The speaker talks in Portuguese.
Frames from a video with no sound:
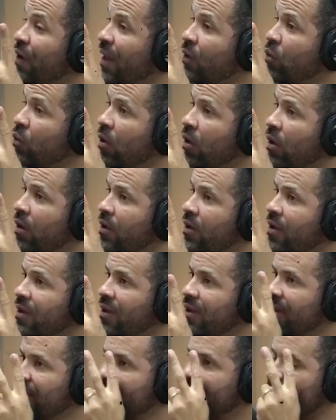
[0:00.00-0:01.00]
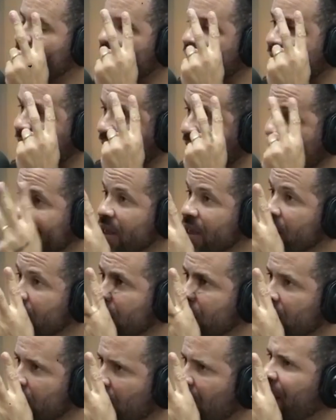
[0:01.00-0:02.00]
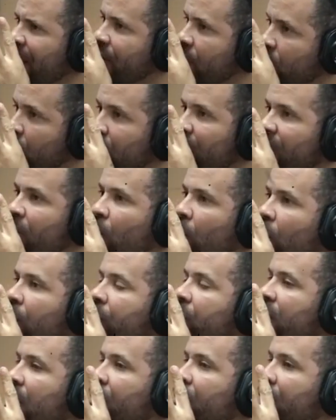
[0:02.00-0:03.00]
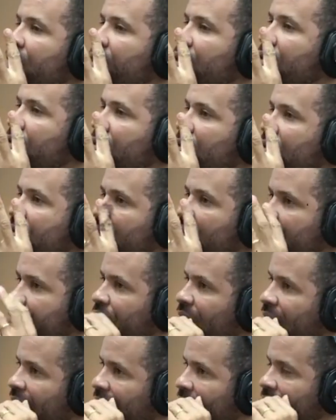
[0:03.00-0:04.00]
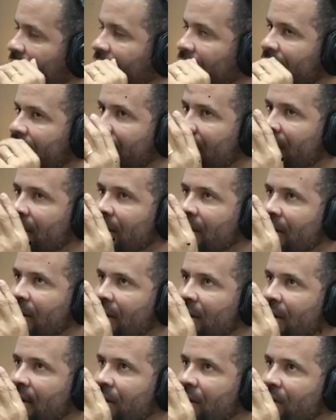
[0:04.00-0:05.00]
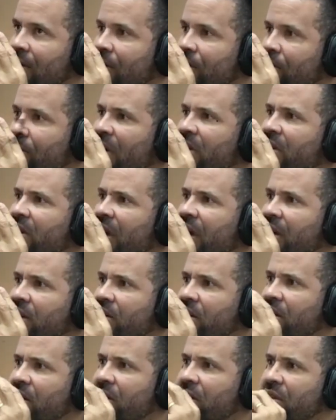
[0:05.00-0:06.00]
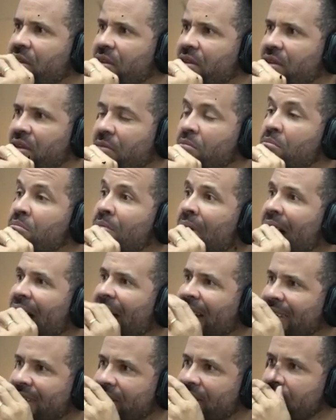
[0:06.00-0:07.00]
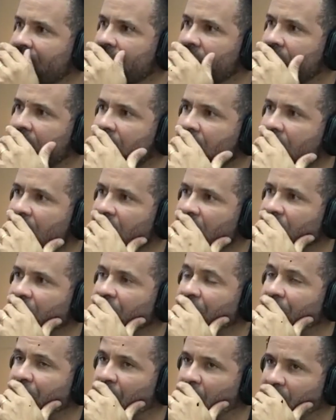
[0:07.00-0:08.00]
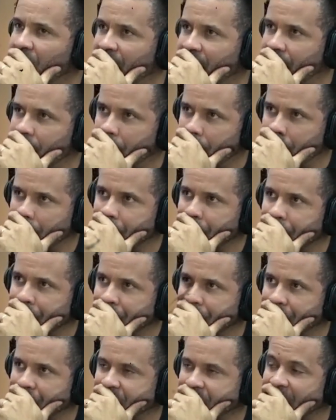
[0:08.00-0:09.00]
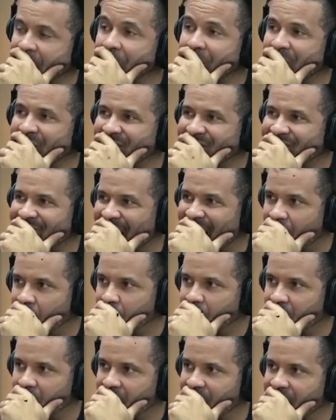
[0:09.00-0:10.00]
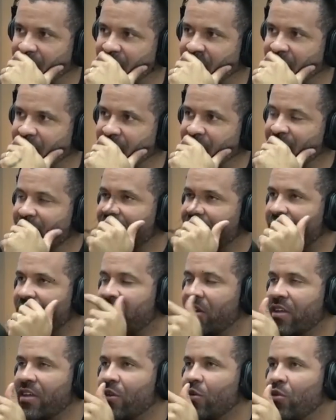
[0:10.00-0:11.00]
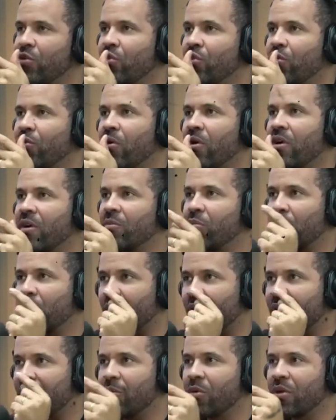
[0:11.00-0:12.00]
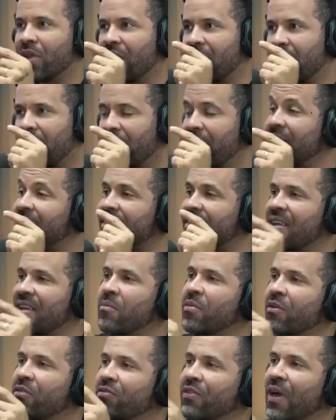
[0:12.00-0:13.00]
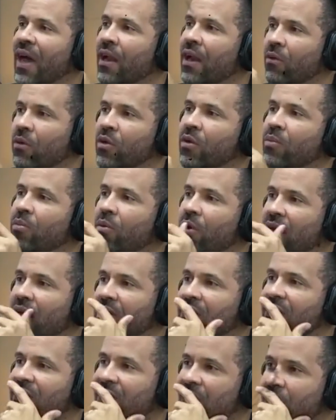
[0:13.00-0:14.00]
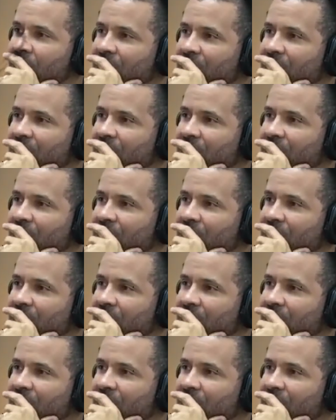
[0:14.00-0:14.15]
Fedor, Caim, que Caim era um demônio bah, também, é. vamos falar. É. Mas quem? Mark, de, Hunt. De Mark Hunt. Porra. É bizarro, brother. Sim. Você tinha aqui no Joe Rogan, porque eu lembro que ele, ele sempre fala sempre quando fala. pode.